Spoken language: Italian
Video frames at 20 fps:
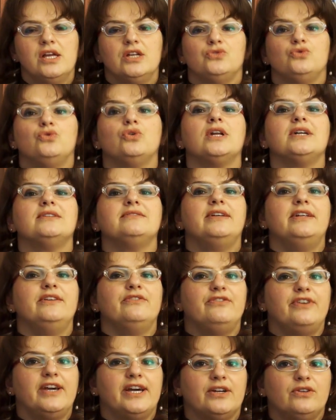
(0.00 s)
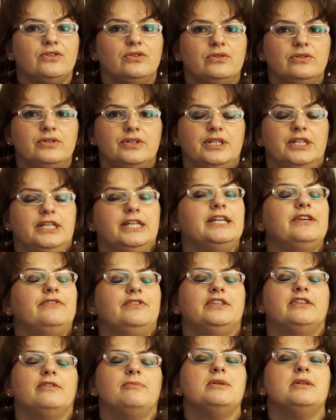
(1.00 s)
Durante l'inverno
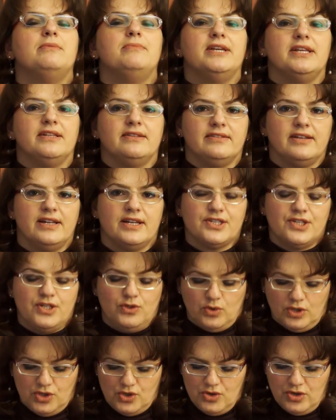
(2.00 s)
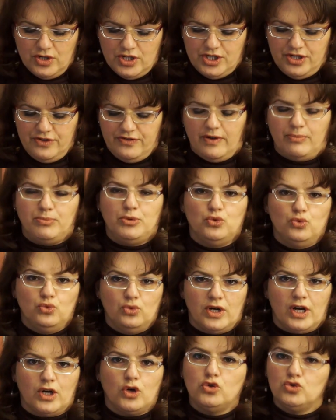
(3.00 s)
inevitabilmente la situazione si fa più
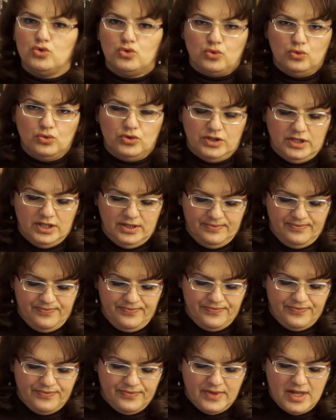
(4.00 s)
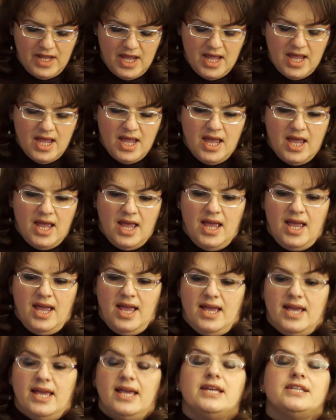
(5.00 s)
dura con tutti.
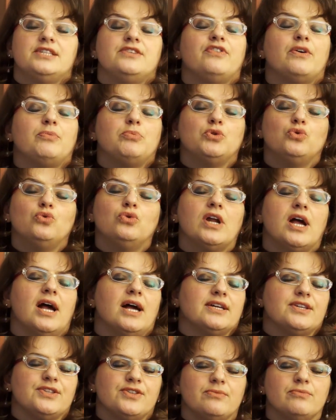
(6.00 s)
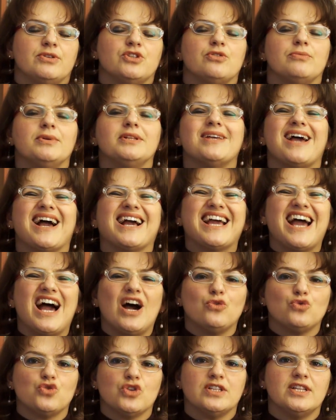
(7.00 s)
E eh, si fa più dura anche semplicemente a
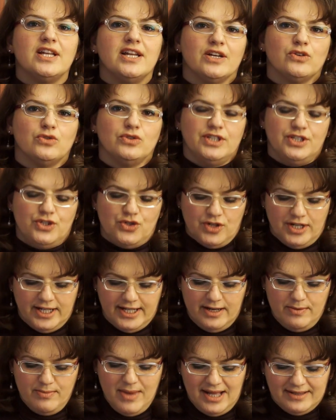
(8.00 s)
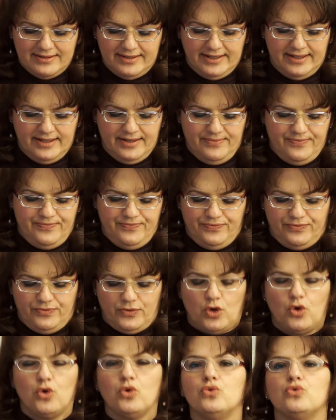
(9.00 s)
causa delle condizioni climatiche
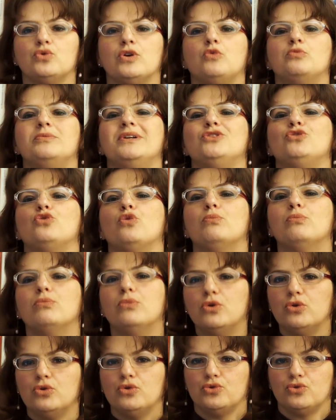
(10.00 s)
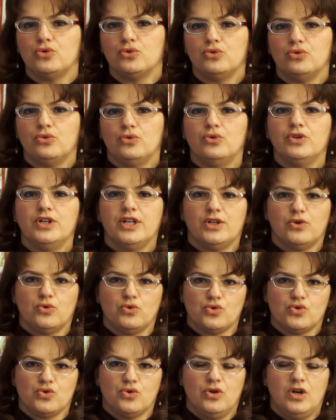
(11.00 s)
con un aumento molto
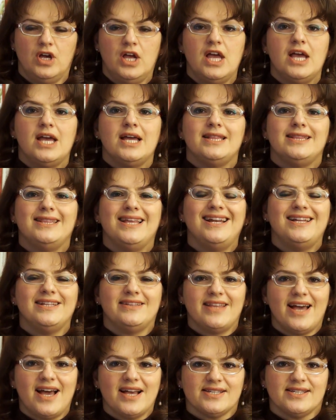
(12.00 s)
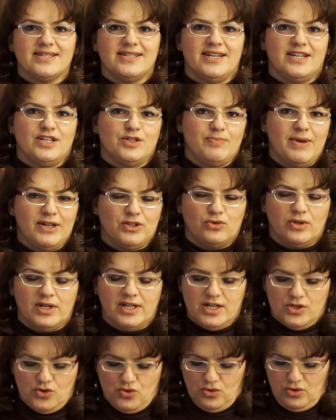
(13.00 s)
oneroso delle tasse rispetto
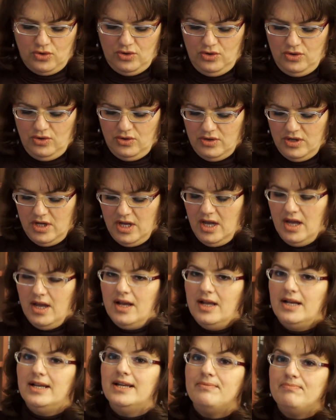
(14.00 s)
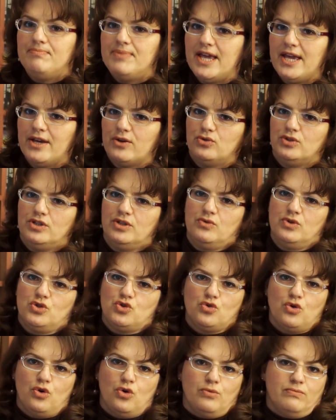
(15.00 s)
al gasolio, l'impiego di
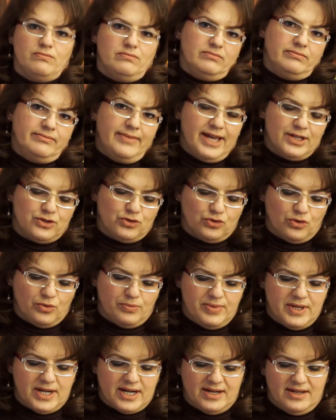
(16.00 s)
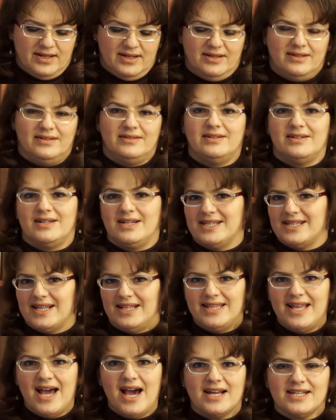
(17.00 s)
questo metodo per
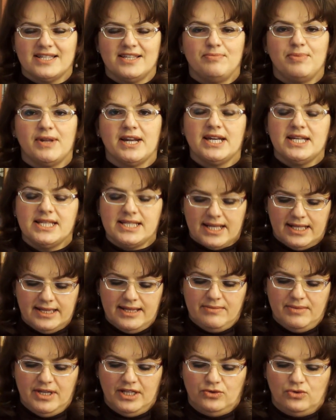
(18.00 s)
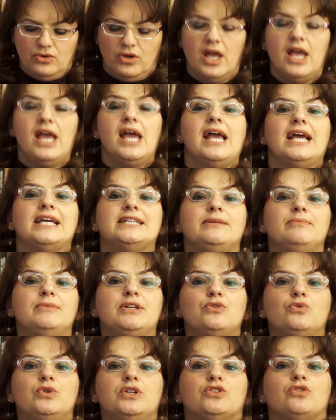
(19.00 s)
riscaldarsi, per il riscaldamento, è
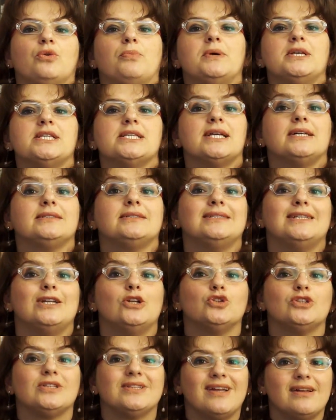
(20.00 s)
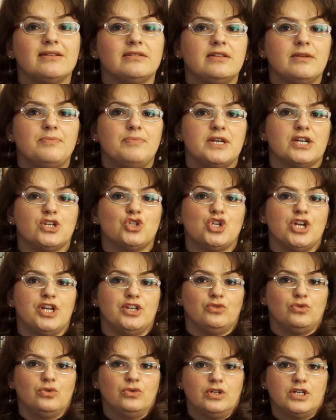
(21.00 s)
diminuito, pensate,
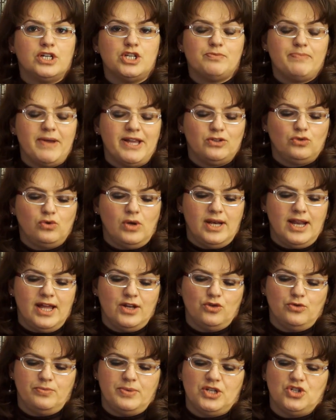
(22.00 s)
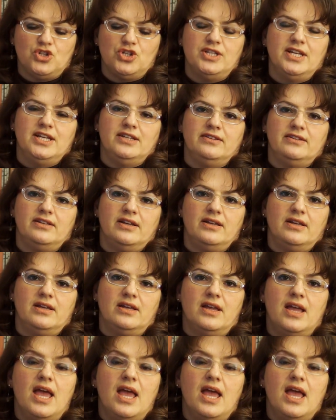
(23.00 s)
dell'80% rispetto all'anno precedente.